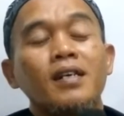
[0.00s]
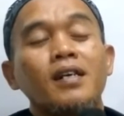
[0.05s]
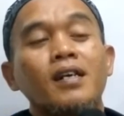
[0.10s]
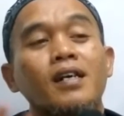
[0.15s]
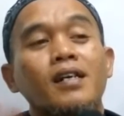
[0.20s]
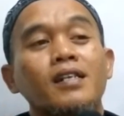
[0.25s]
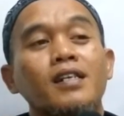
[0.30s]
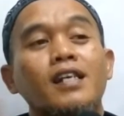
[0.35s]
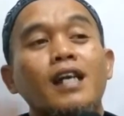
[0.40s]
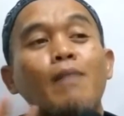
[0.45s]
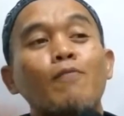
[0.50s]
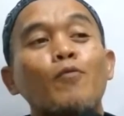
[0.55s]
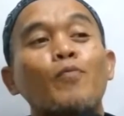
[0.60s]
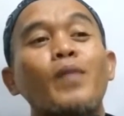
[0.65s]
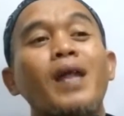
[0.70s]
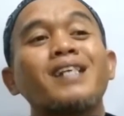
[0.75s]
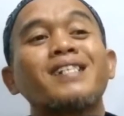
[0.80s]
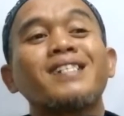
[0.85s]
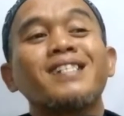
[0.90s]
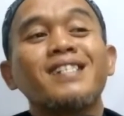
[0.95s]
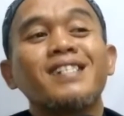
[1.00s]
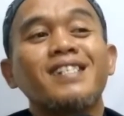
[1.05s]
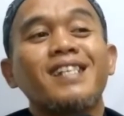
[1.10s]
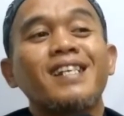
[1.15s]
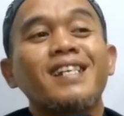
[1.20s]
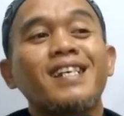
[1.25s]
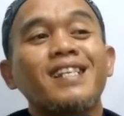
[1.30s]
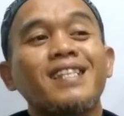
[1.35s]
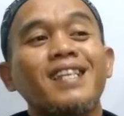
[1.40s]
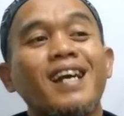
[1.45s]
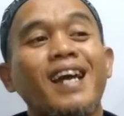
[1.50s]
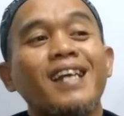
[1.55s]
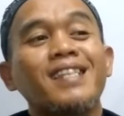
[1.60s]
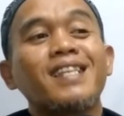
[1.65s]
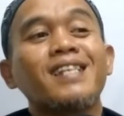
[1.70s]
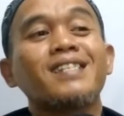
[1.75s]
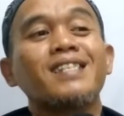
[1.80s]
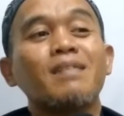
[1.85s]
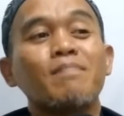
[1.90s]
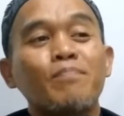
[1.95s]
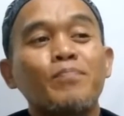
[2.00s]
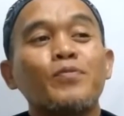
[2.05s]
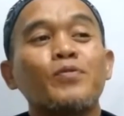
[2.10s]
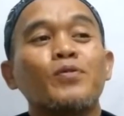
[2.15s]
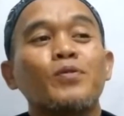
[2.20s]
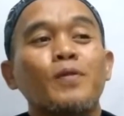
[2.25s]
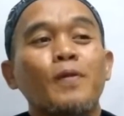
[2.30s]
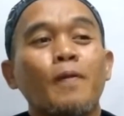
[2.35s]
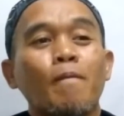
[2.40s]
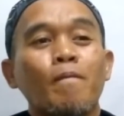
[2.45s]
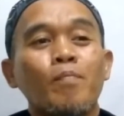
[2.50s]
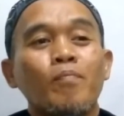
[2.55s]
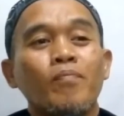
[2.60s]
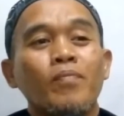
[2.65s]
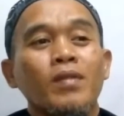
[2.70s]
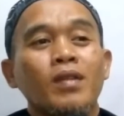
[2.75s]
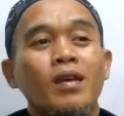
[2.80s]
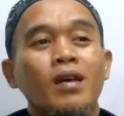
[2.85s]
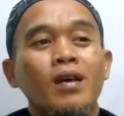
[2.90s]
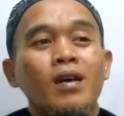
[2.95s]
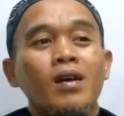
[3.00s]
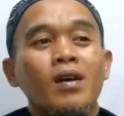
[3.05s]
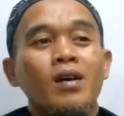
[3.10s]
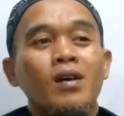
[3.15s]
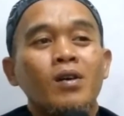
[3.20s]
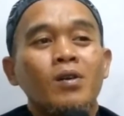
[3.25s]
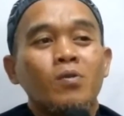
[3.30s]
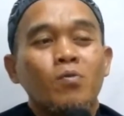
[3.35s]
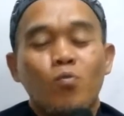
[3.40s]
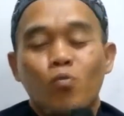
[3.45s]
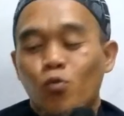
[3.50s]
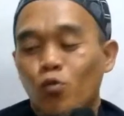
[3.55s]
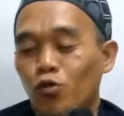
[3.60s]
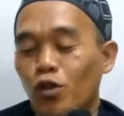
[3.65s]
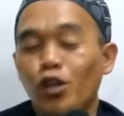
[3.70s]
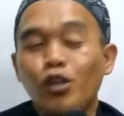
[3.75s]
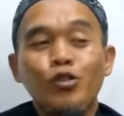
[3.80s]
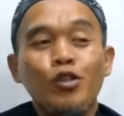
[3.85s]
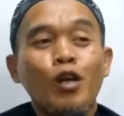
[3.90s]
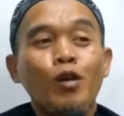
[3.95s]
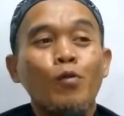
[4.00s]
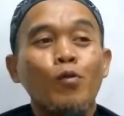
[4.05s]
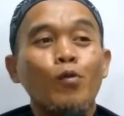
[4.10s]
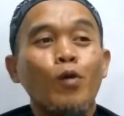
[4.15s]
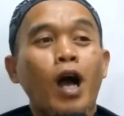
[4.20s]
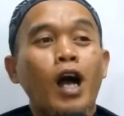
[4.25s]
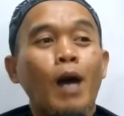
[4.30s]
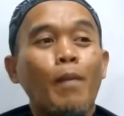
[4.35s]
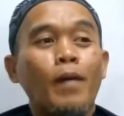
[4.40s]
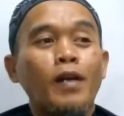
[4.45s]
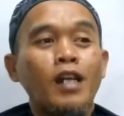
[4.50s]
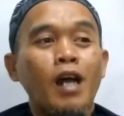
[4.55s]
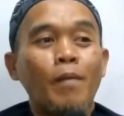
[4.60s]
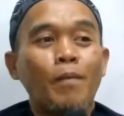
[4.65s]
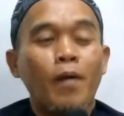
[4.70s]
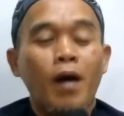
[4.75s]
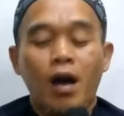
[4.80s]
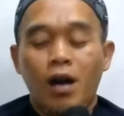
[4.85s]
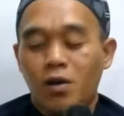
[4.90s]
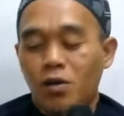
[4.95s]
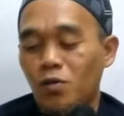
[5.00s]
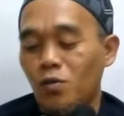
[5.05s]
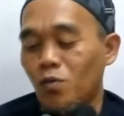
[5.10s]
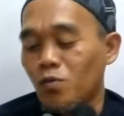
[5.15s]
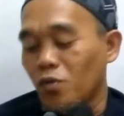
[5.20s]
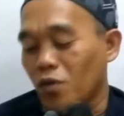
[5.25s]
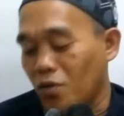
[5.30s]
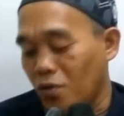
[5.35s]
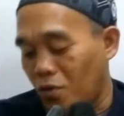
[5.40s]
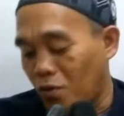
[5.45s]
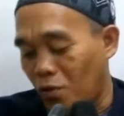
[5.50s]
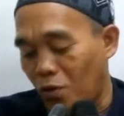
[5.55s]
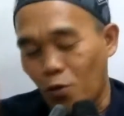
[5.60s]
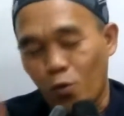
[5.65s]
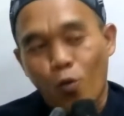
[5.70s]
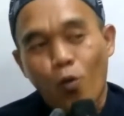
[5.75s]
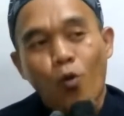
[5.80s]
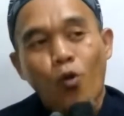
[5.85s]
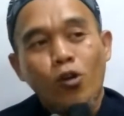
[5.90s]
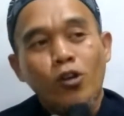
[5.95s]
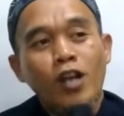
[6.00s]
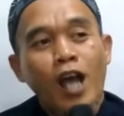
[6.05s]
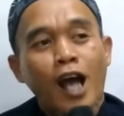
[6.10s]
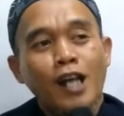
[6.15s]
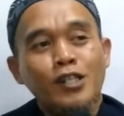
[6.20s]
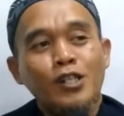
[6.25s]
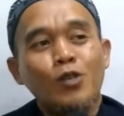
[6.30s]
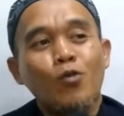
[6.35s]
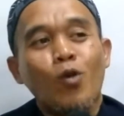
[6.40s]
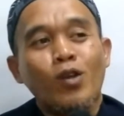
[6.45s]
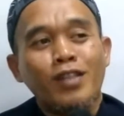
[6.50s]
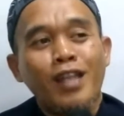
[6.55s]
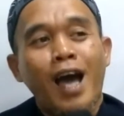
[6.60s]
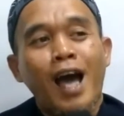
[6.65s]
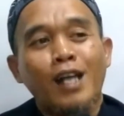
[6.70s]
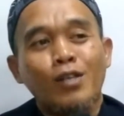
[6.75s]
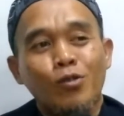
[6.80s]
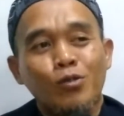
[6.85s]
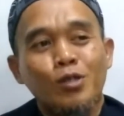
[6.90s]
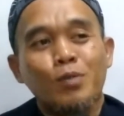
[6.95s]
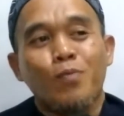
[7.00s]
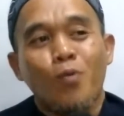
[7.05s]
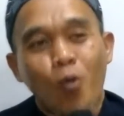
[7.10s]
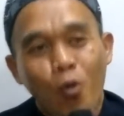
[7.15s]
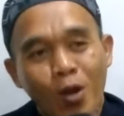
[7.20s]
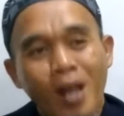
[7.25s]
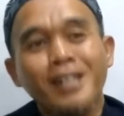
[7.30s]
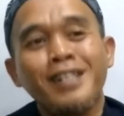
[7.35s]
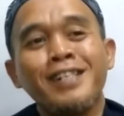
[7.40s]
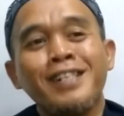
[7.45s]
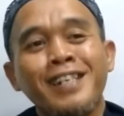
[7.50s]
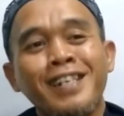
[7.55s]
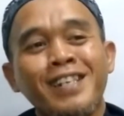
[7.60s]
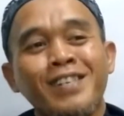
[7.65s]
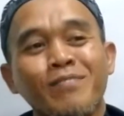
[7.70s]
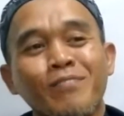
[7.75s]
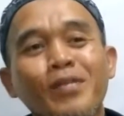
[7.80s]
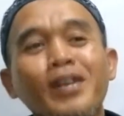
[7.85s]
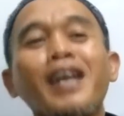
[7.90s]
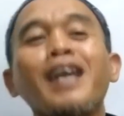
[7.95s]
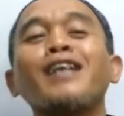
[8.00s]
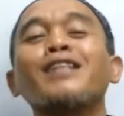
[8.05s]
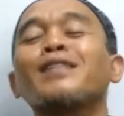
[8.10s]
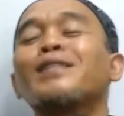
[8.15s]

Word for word: di kamu plase jadi kita kayak tertipu jadi tau anggapannya apa ini hasil buat tahajud sebulan ini begitu